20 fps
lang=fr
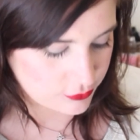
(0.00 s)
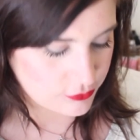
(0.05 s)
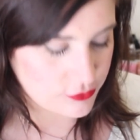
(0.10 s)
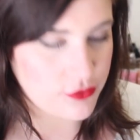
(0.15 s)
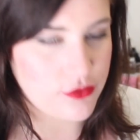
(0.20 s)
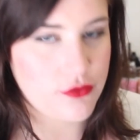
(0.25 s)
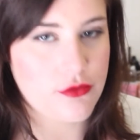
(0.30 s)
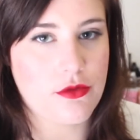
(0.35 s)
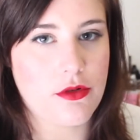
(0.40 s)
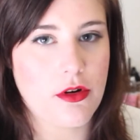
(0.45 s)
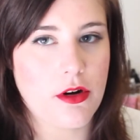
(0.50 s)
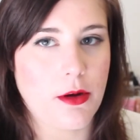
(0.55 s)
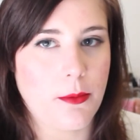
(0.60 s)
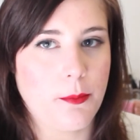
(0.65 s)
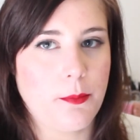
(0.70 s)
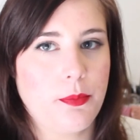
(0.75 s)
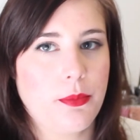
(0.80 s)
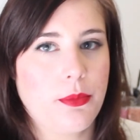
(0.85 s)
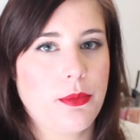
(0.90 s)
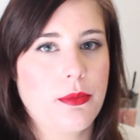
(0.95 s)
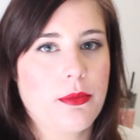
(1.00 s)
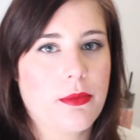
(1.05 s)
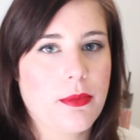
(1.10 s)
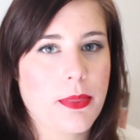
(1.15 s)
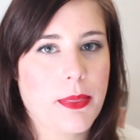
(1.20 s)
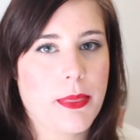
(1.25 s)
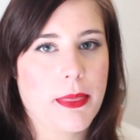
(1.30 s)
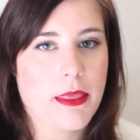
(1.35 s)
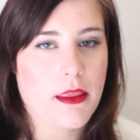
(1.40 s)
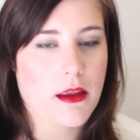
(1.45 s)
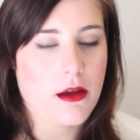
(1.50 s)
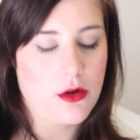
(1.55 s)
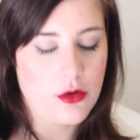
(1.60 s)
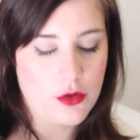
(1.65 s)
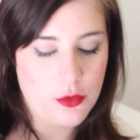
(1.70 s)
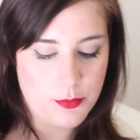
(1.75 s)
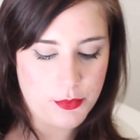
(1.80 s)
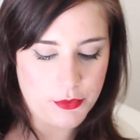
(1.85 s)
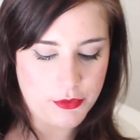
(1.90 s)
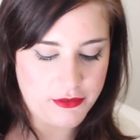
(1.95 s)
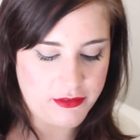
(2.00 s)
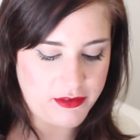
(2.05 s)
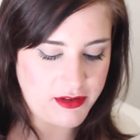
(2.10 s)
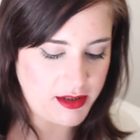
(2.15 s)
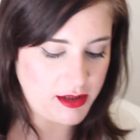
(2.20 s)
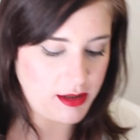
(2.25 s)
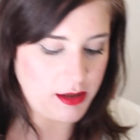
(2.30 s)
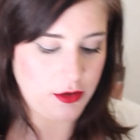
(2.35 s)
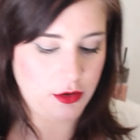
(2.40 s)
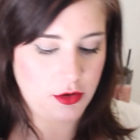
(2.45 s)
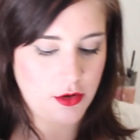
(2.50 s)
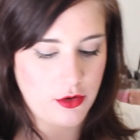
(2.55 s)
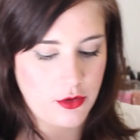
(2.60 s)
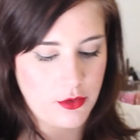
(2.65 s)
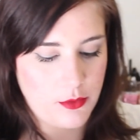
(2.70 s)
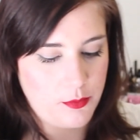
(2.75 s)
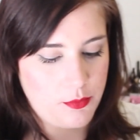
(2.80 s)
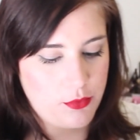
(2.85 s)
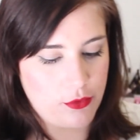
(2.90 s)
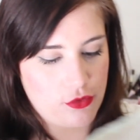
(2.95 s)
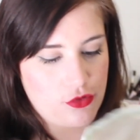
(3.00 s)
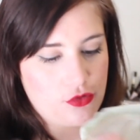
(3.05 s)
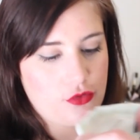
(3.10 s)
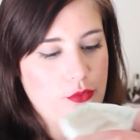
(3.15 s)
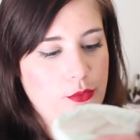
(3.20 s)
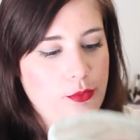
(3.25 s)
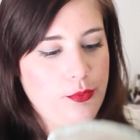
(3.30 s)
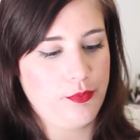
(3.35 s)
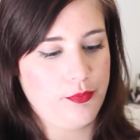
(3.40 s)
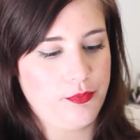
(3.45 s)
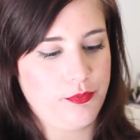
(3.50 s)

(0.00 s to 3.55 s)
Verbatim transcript: toujours le petit euh, pochon